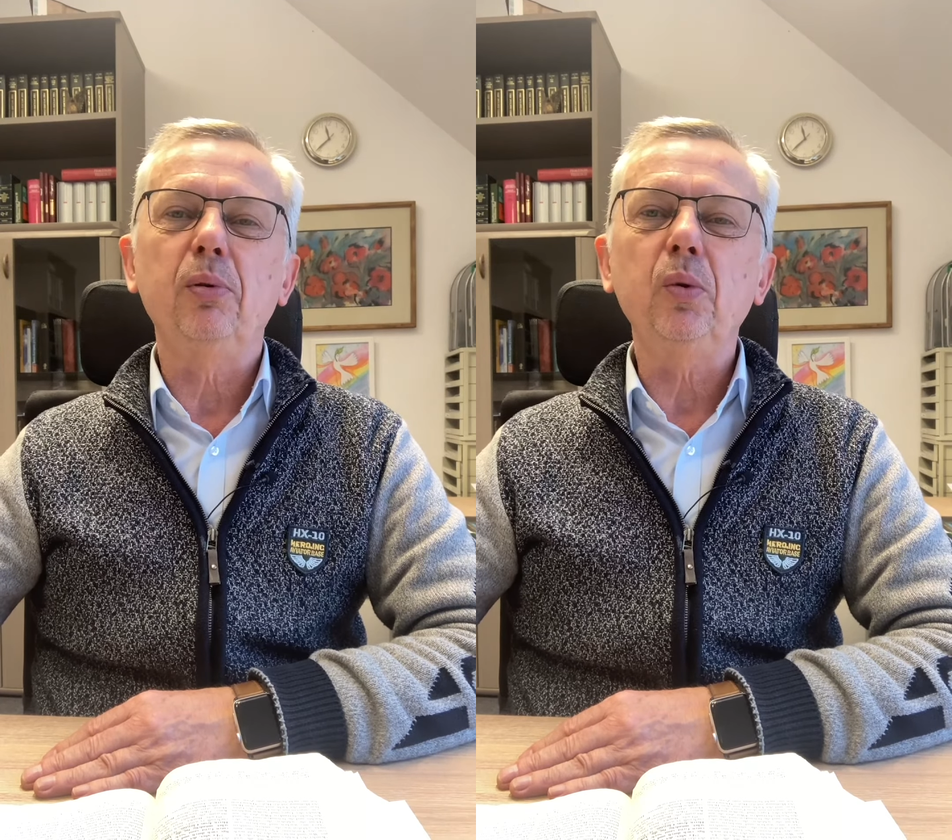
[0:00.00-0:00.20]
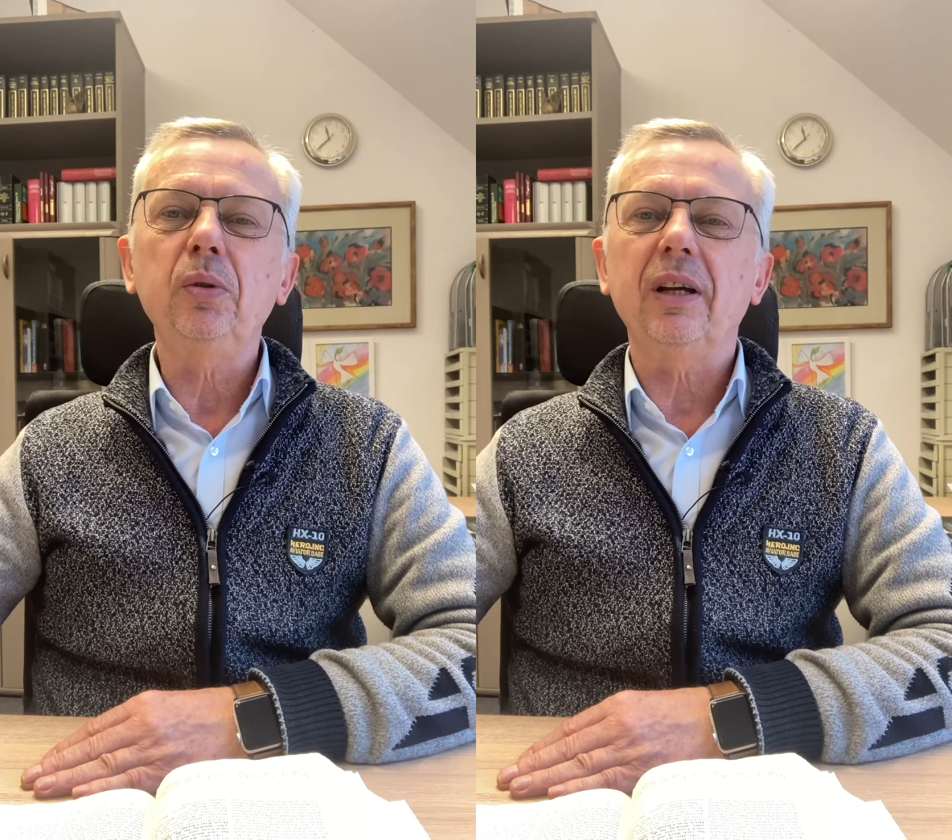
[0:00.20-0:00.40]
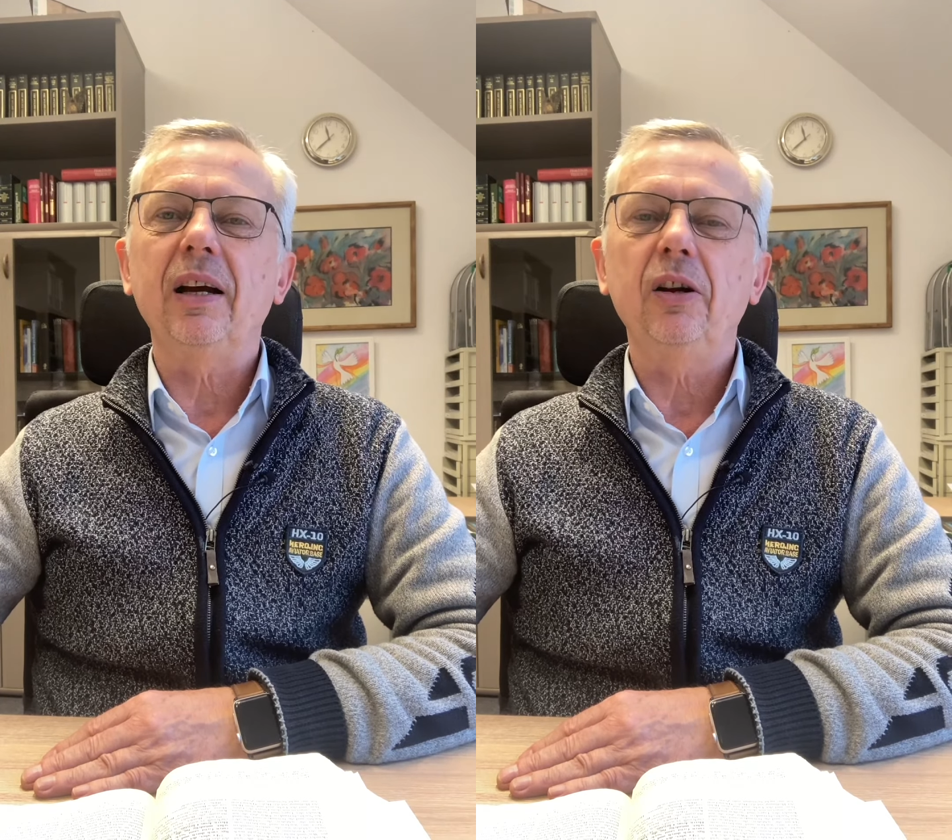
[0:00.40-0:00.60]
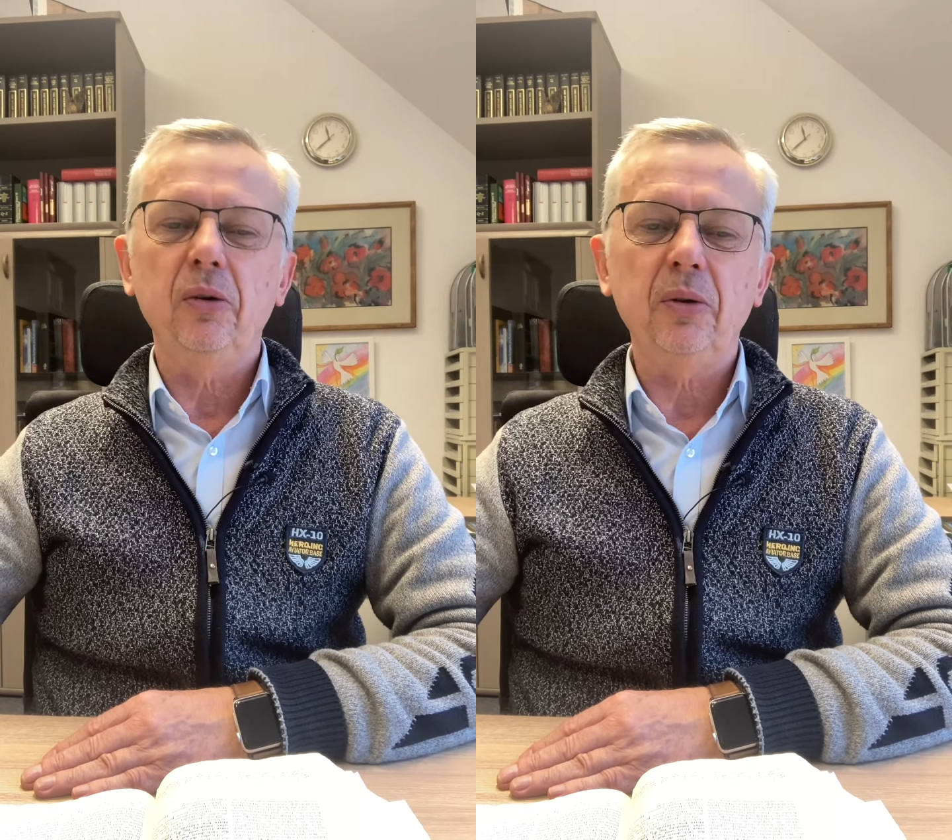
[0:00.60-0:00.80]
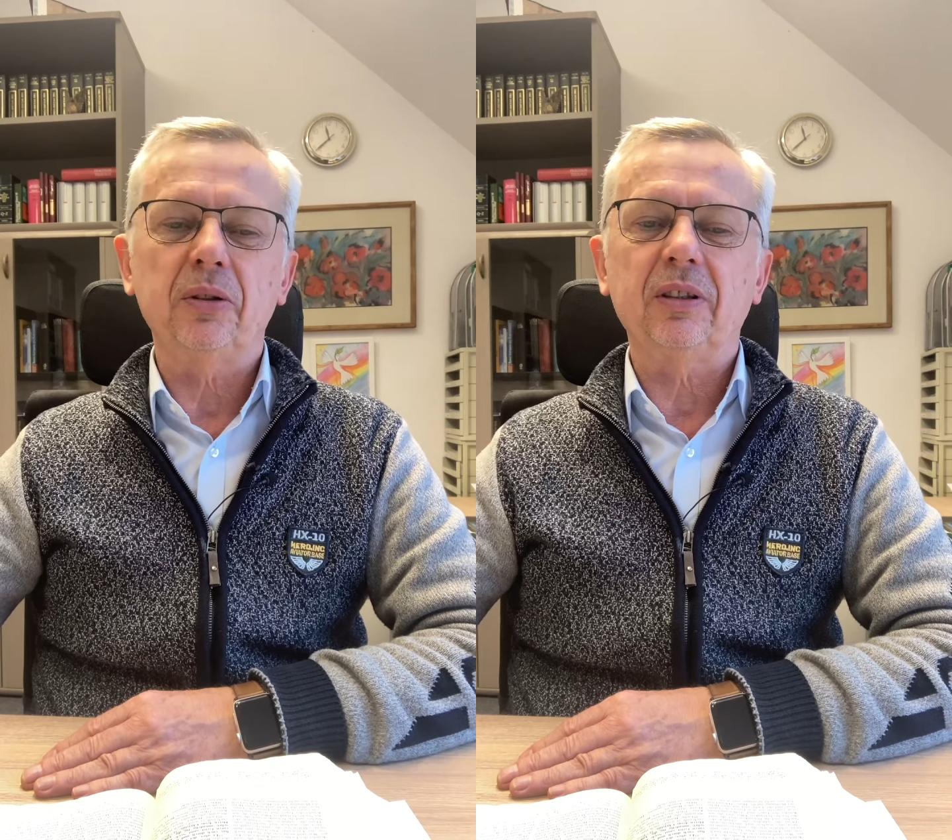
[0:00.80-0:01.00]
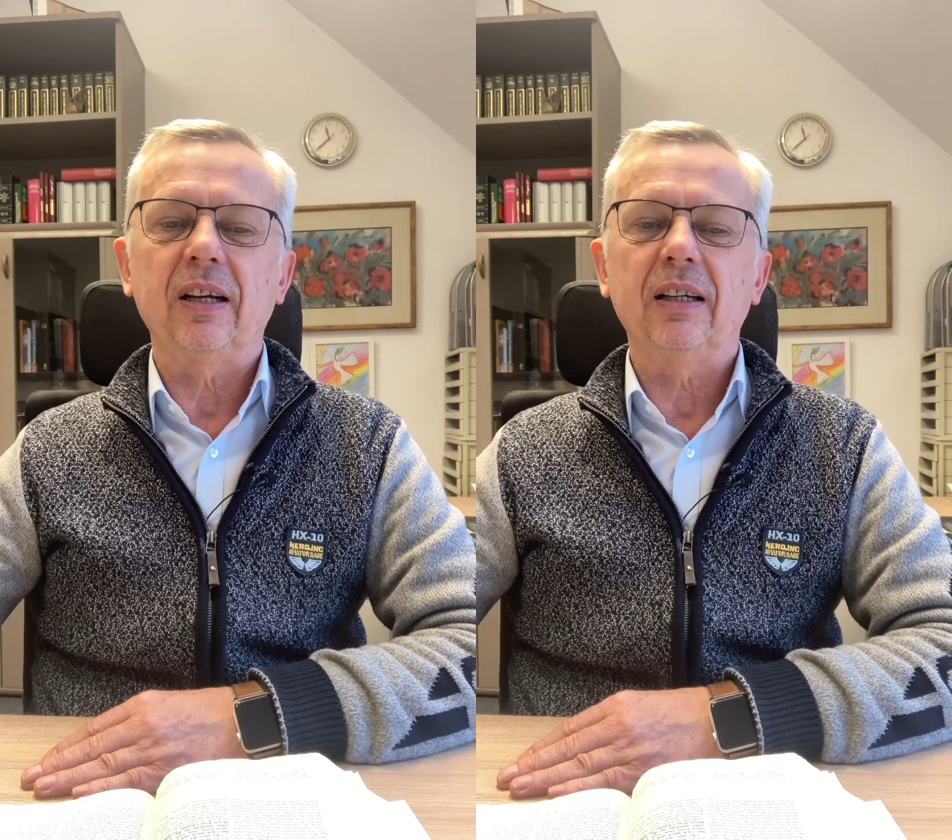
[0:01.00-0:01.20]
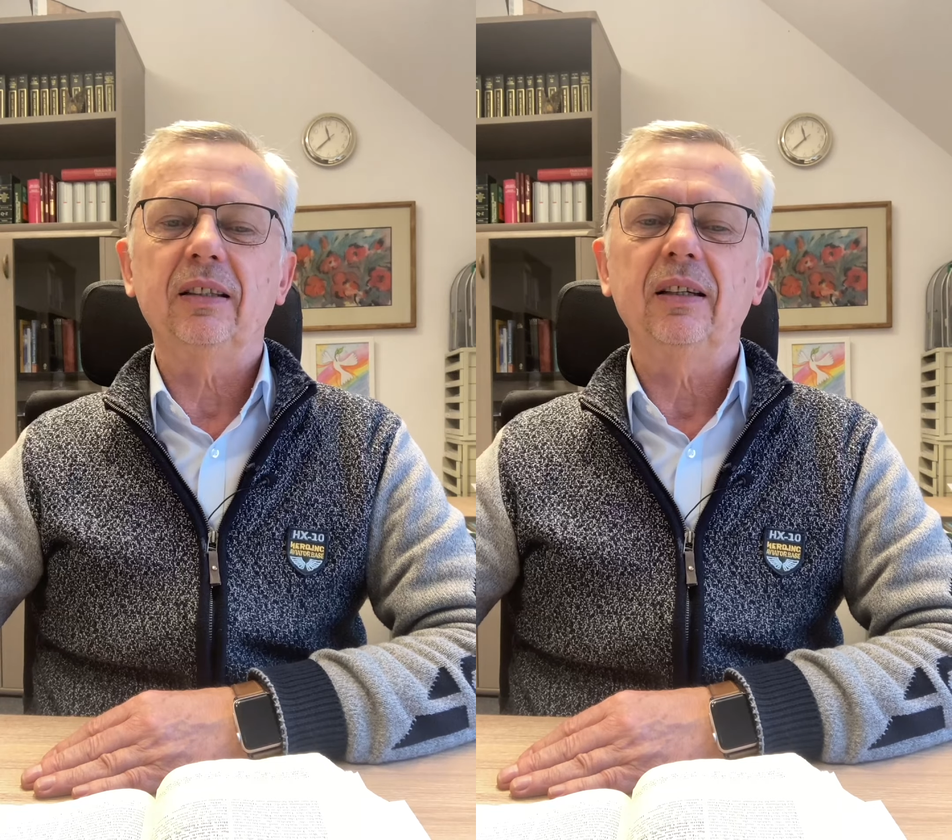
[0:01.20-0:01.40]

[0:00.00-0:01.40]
Blut erlöst hat,